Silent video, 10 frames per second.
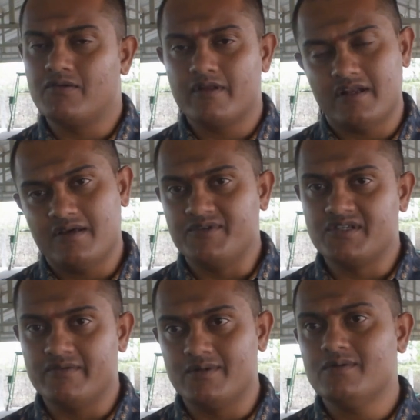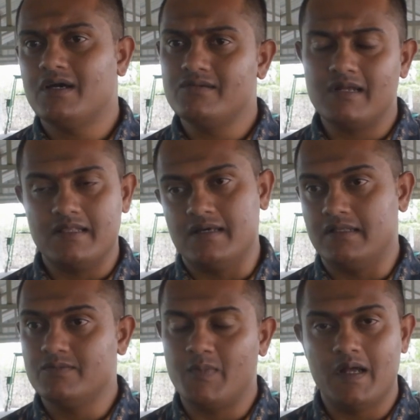நகோரி நல்லா மிக்ஸ் ஆகி வரும் அதுவும் நல்லா தான்
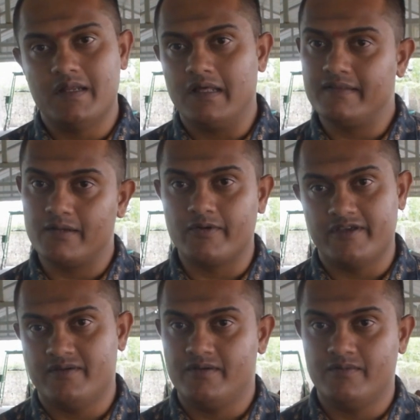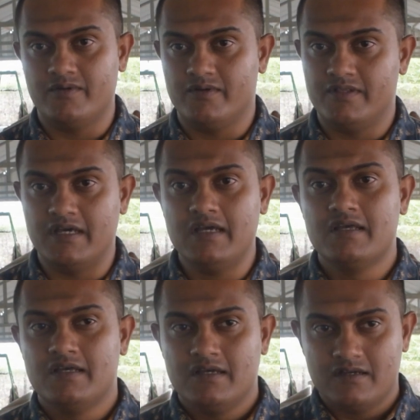அது பால் நல்லா தரக்கூடிய ஒரு இதுதான்
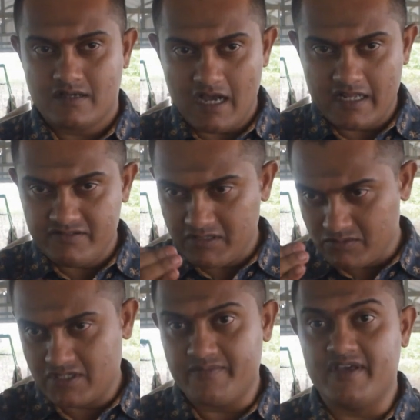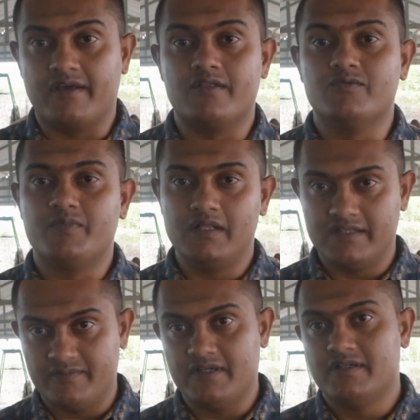காங்கிரஸோட கொஞ்சம் கம்மியாக இருக்குது அதுவும் பால்
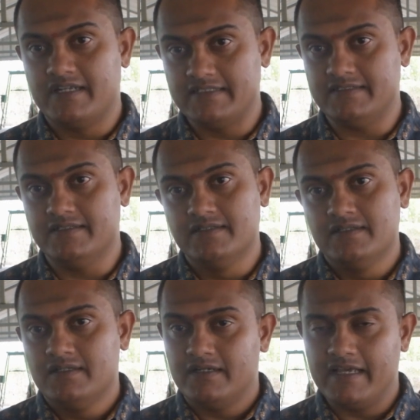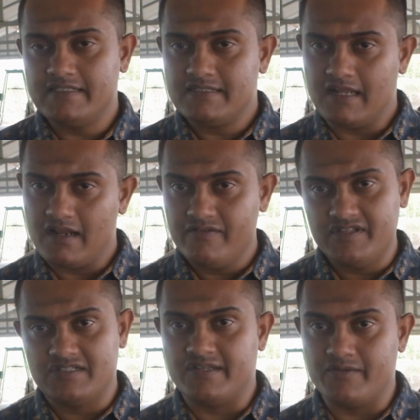தன்மை டேஸ்ட்டு டேஸ்ட்டில் நல்லா
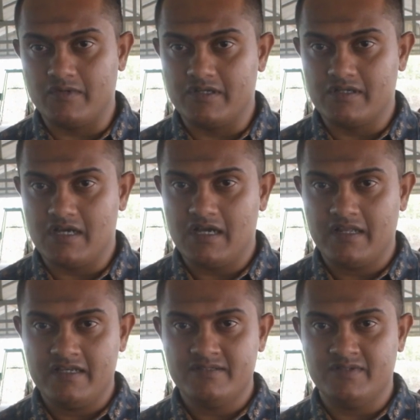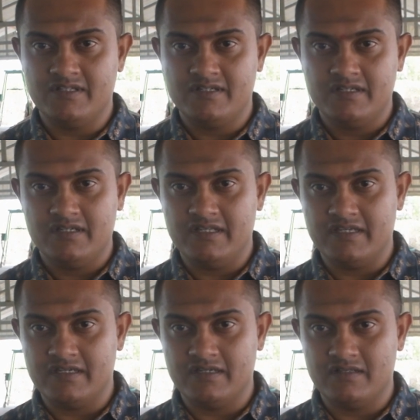வித்தியாசம் தெரியும் உங்களுக்கு காங்கிரேஜ் வந்துட்டு
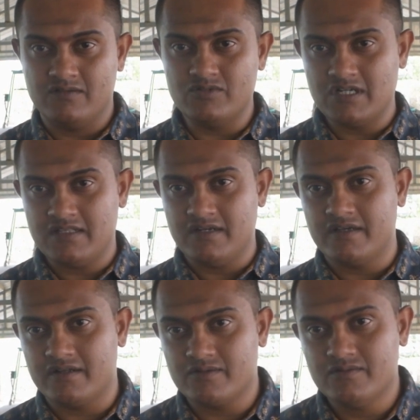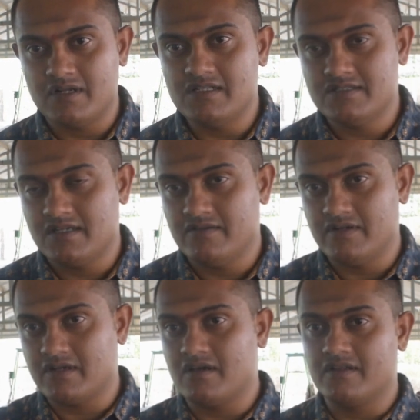நீங்கள் குஜராத்தில் எடுக்கிறக்கும் ராஜஸ்தானில்
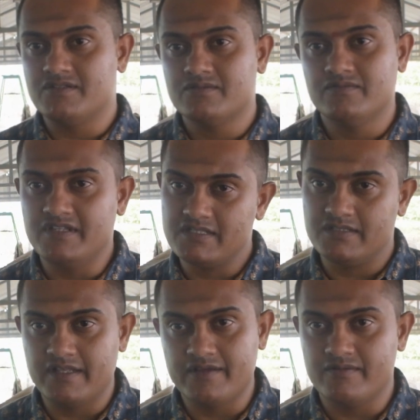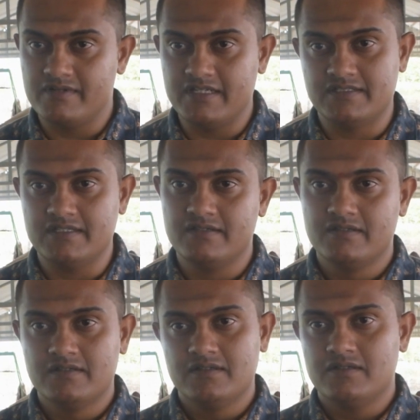வர காங்கிரேஜுக்கும் வித்தியாசம் தெரியும் லகோரி
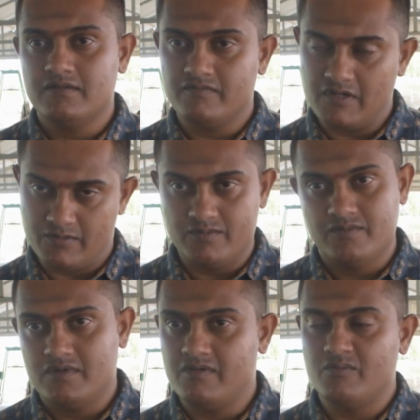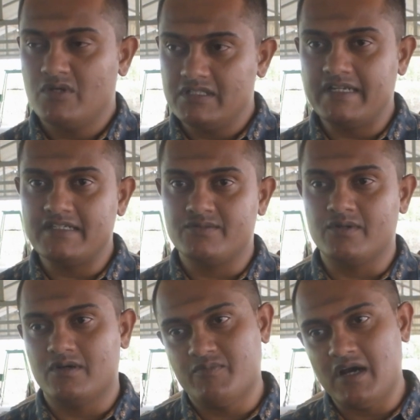மிக்ஸ் ஆகி தான் வரும் வரும் அந்த டேஸ்ட்
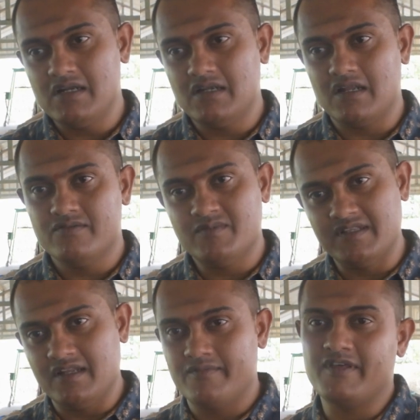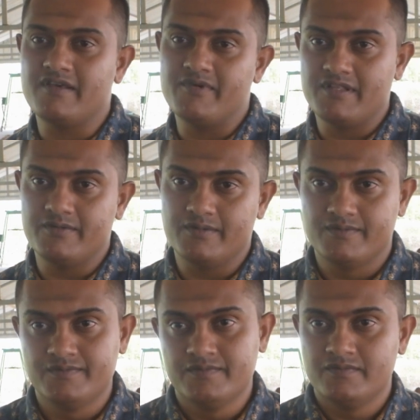வரும் பால் அளவு மற்ற எல்லாமே அதே மாதிரி தான் வரும்
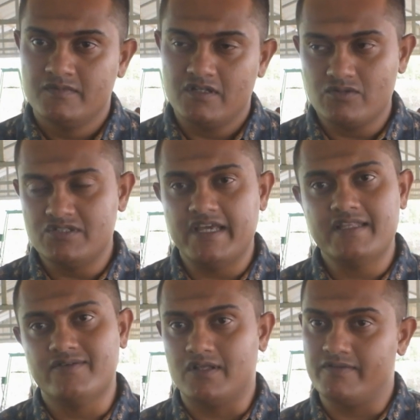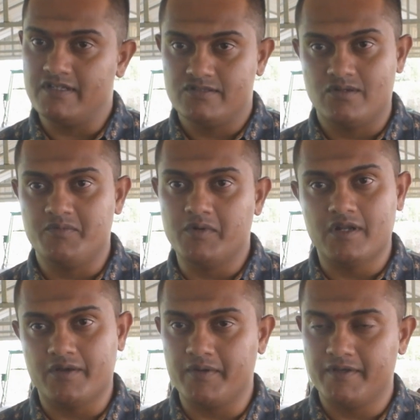கொஞ்சம் சேர்ந்தே வரும் அதை விட சொல்ல
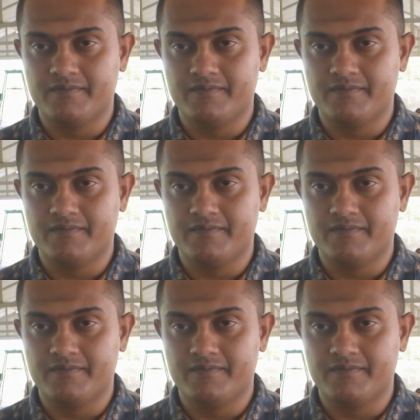போனோம்